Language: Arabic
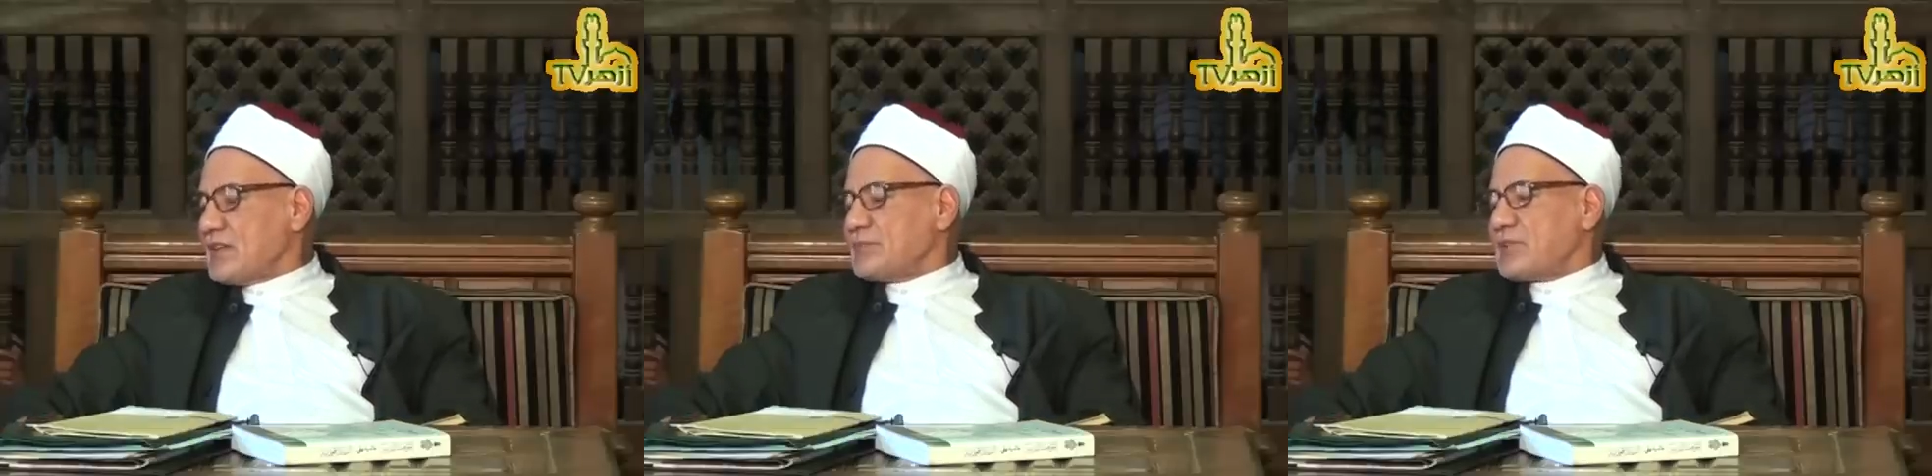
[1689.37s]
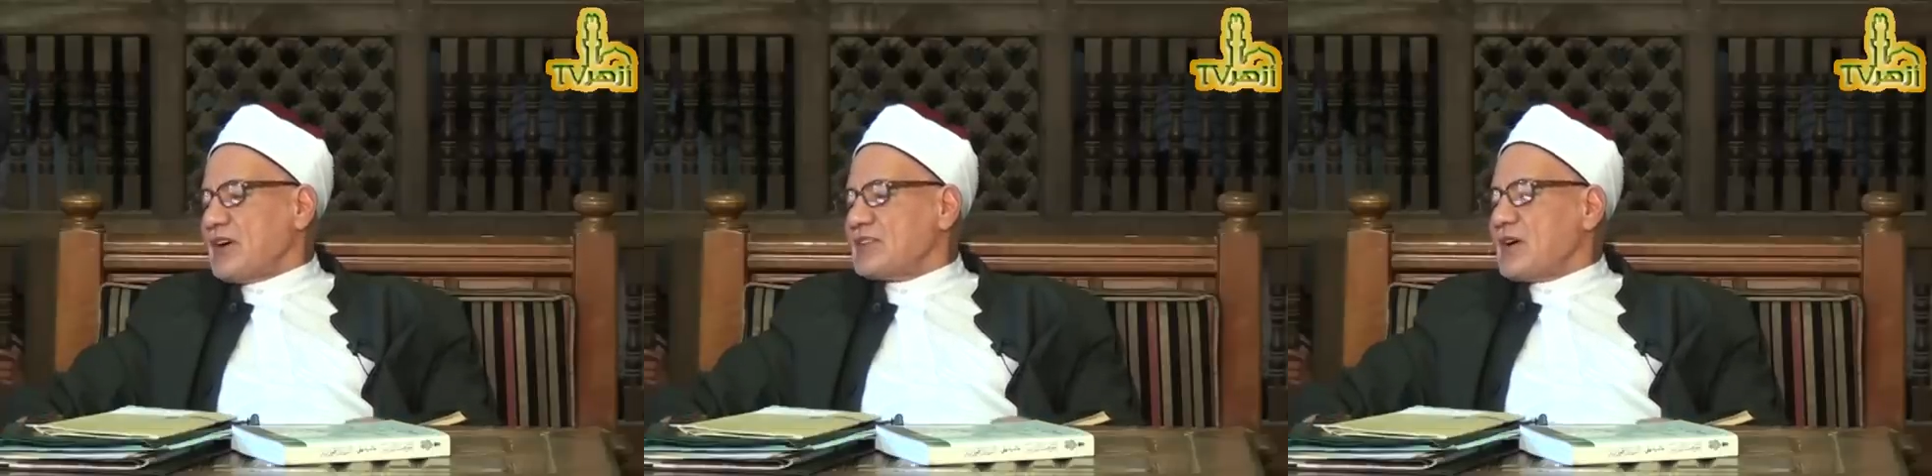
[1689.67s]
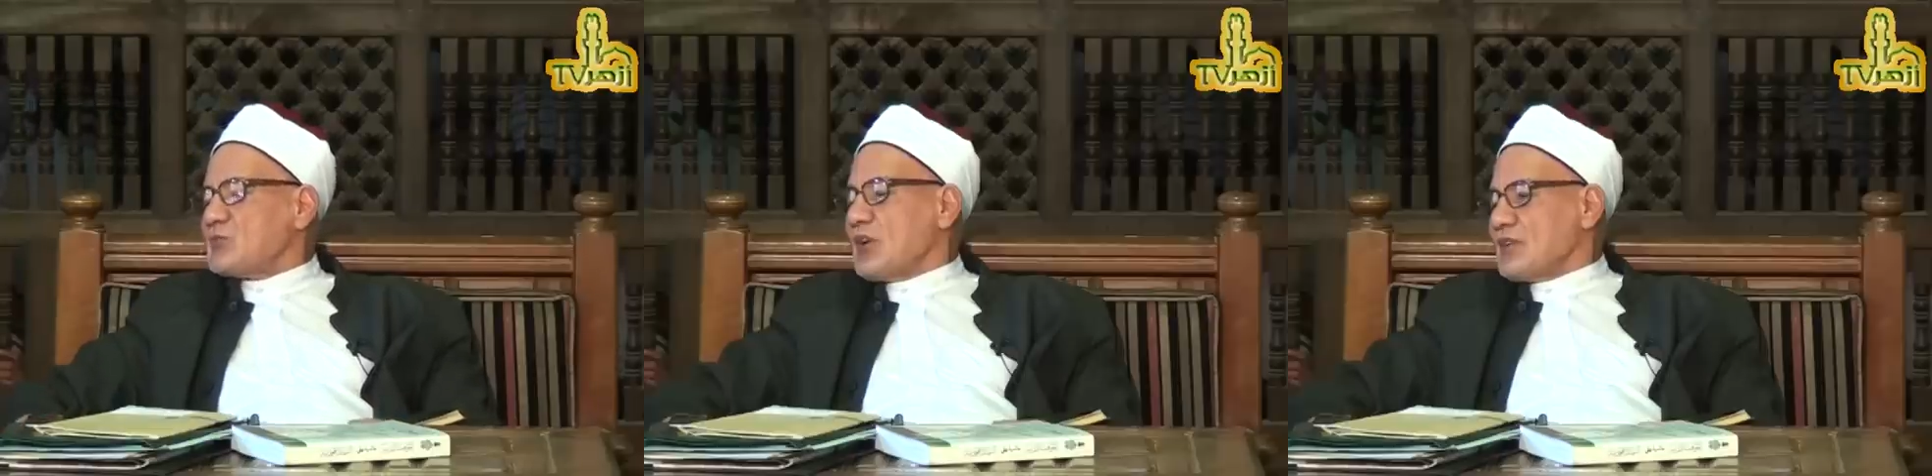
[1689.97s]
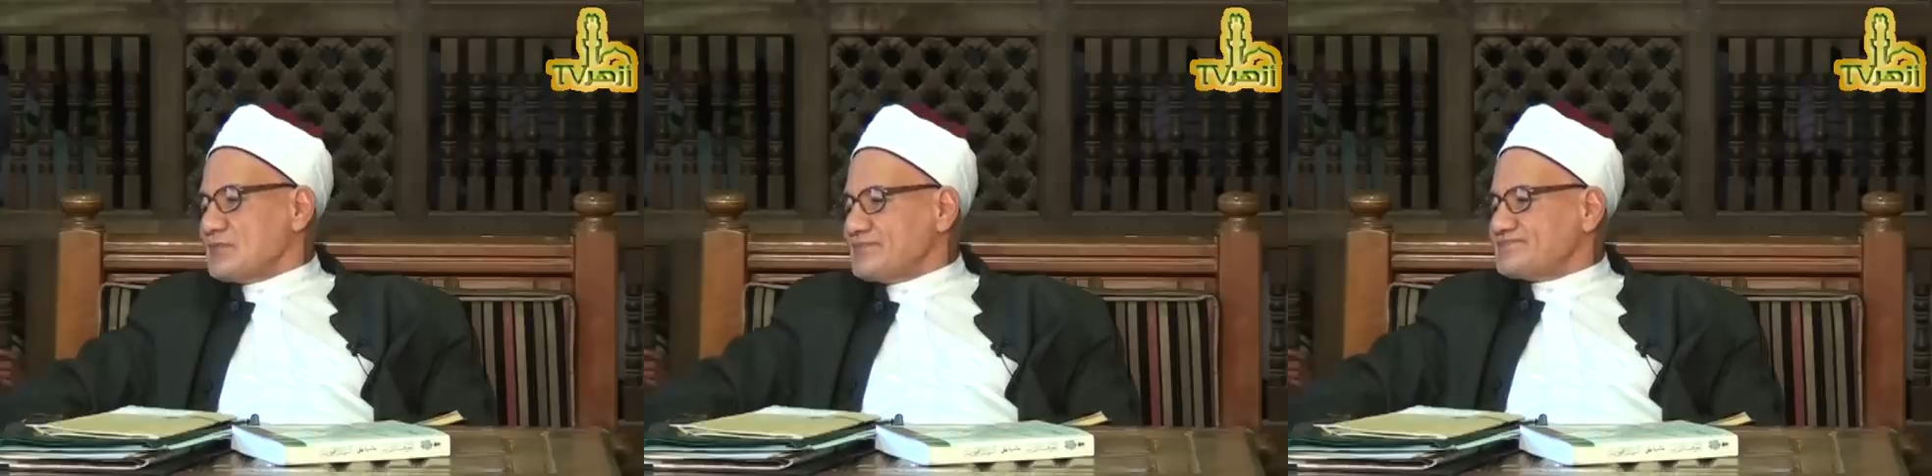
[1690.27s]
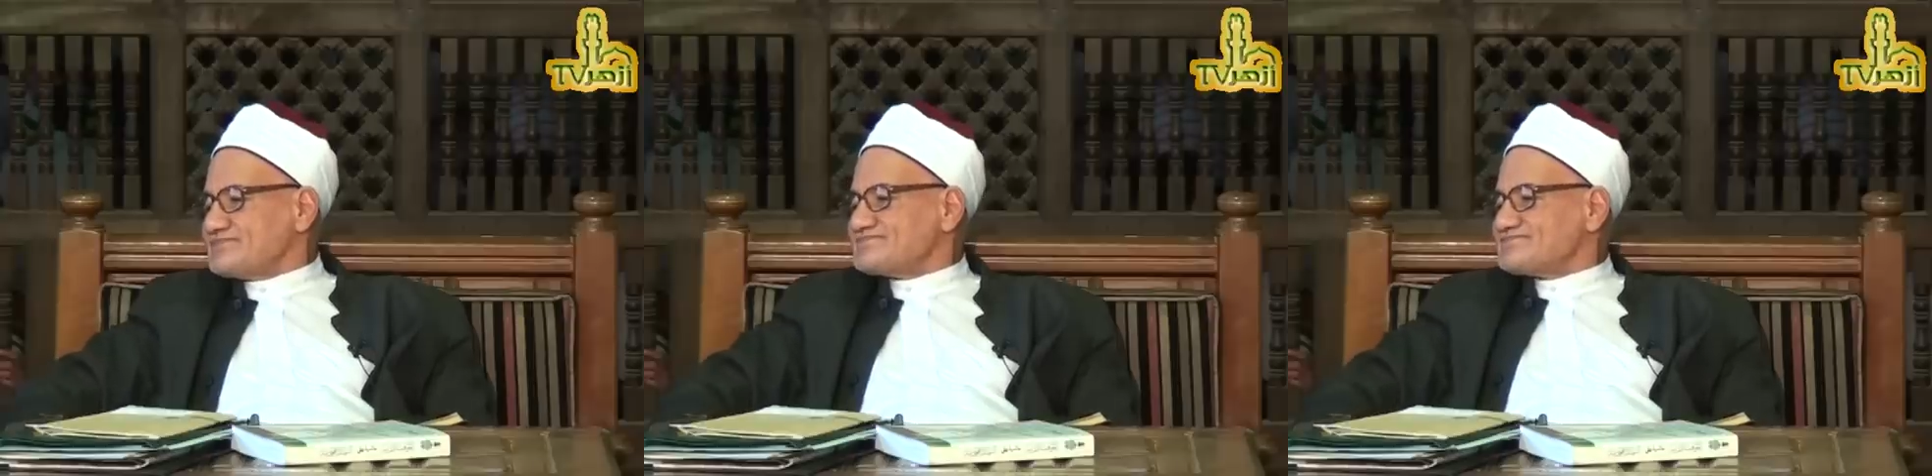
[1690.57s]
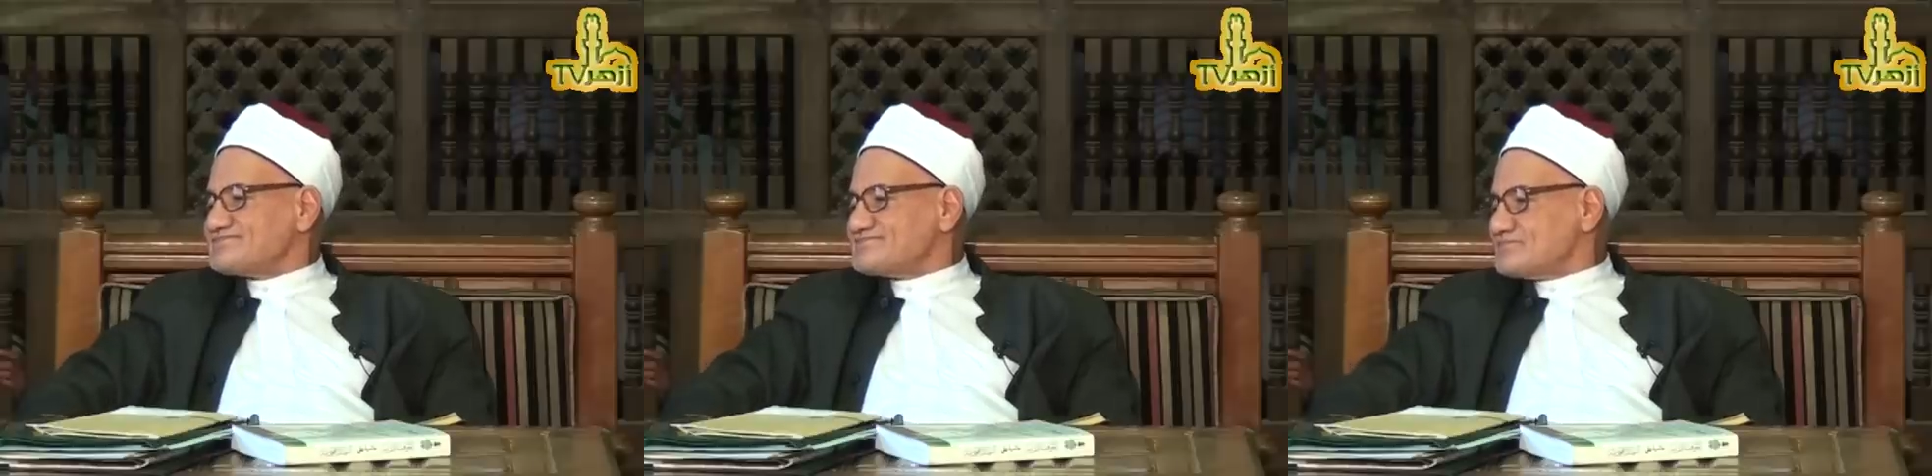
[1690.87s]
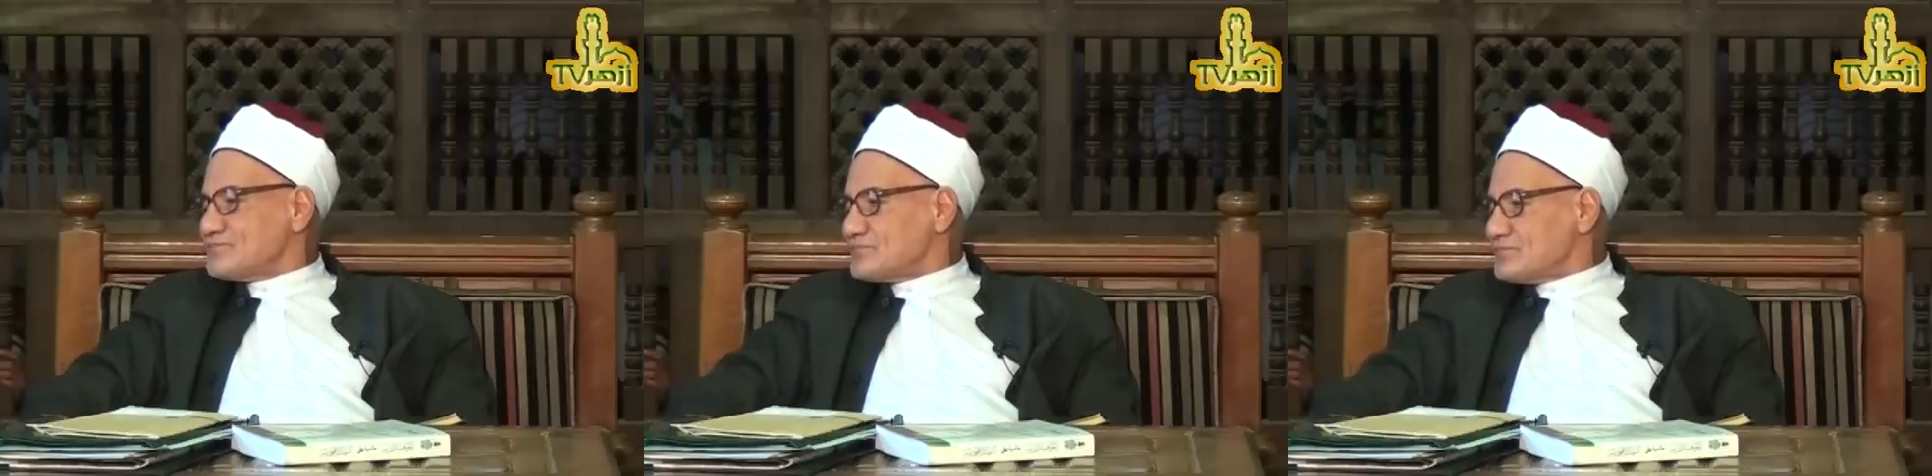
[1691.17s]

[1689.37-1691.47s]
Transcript: امتحان أولى أكمل اليوم